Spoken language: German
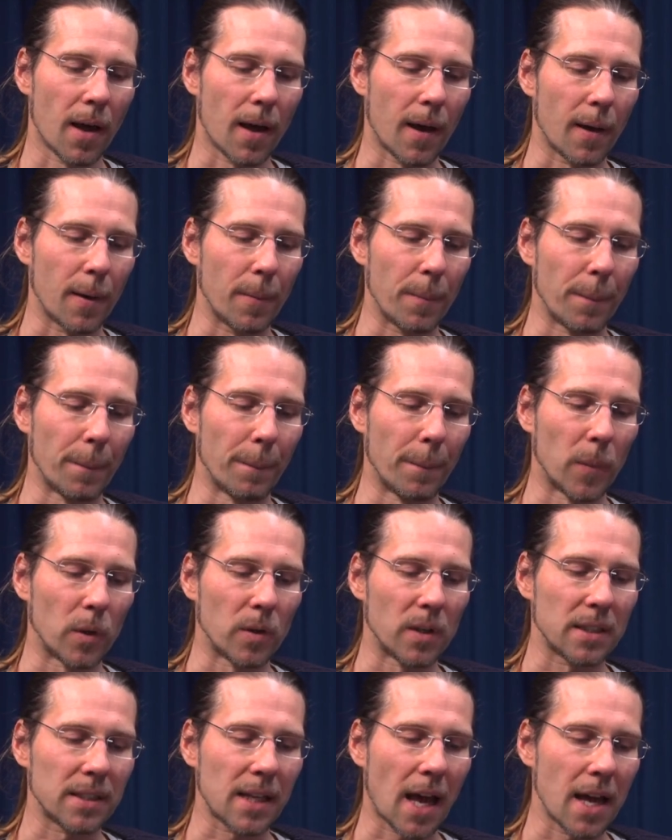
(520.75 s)
Ähm,
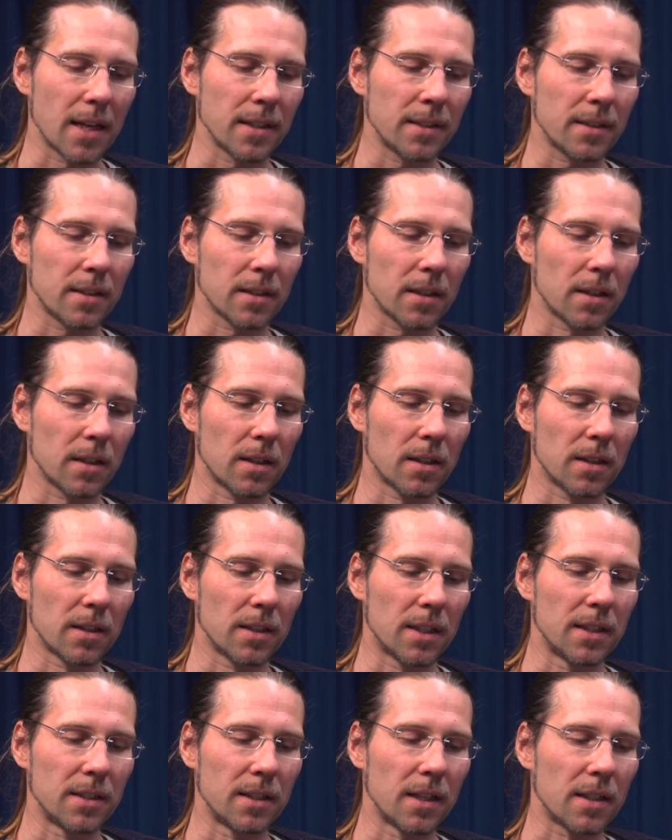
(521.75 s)
und das heißt,
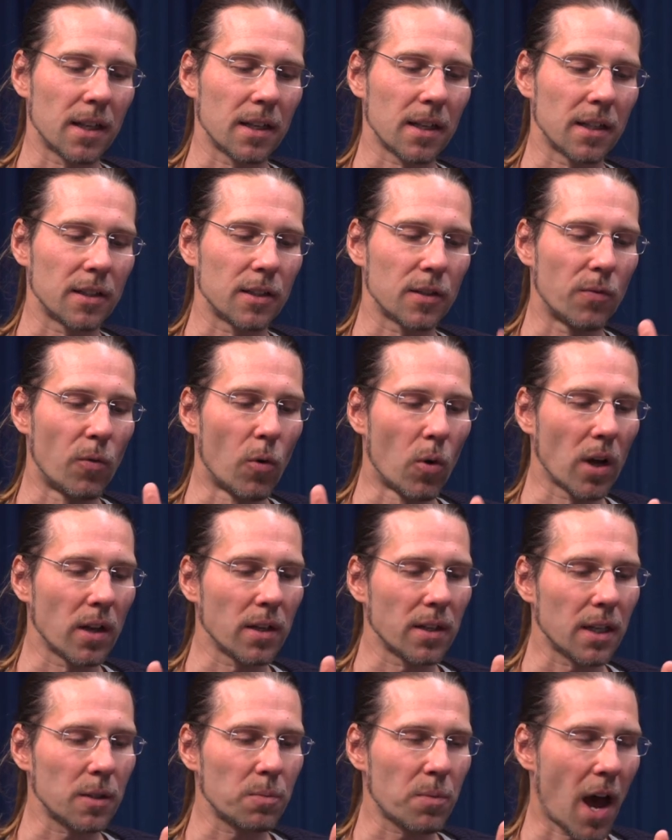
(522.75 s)
die sind dann
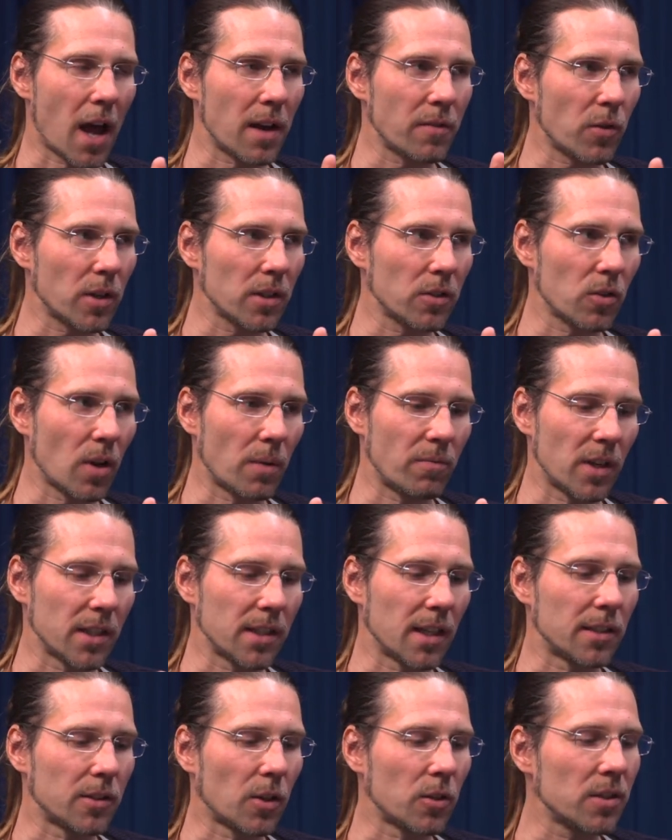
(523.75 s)
gezwungen, das beantwortet zu haben, weil
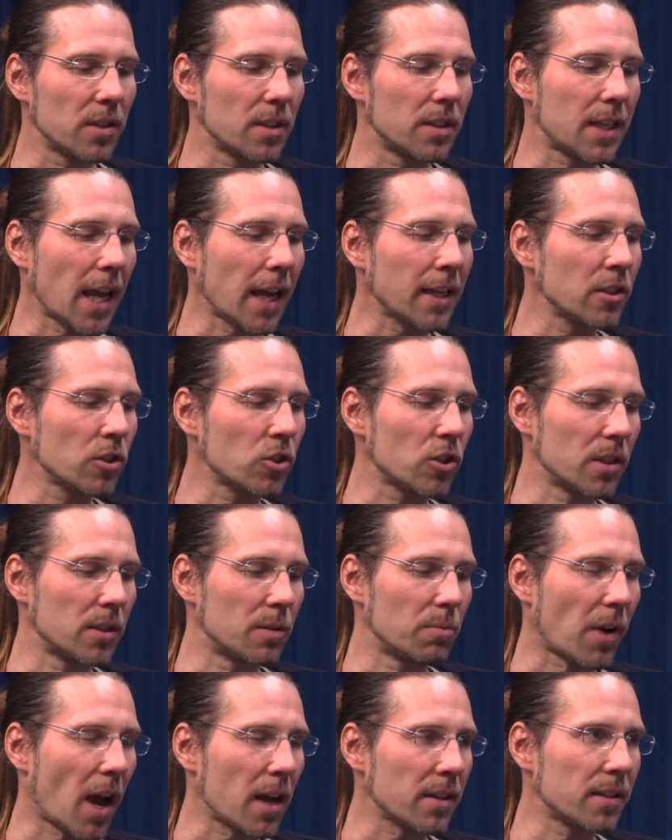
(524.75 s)
sie ansonsten technisch
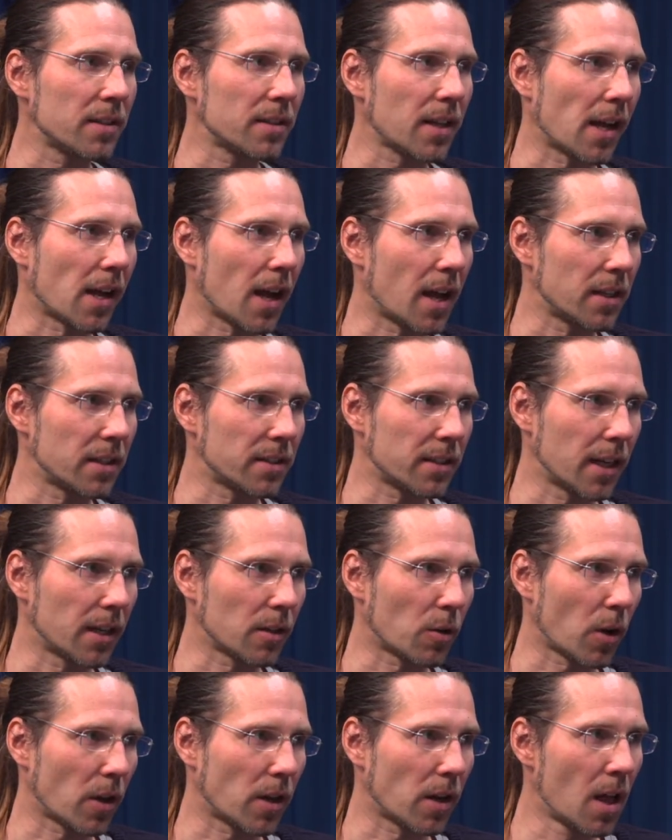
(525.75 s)
diesen Praxisteil gar nicht sehen
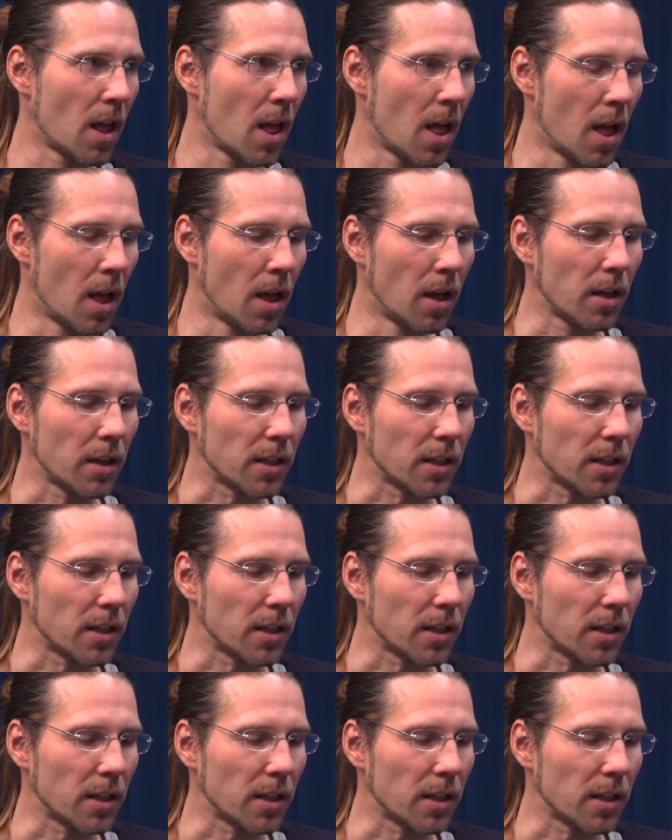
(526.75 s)
können. Mhm.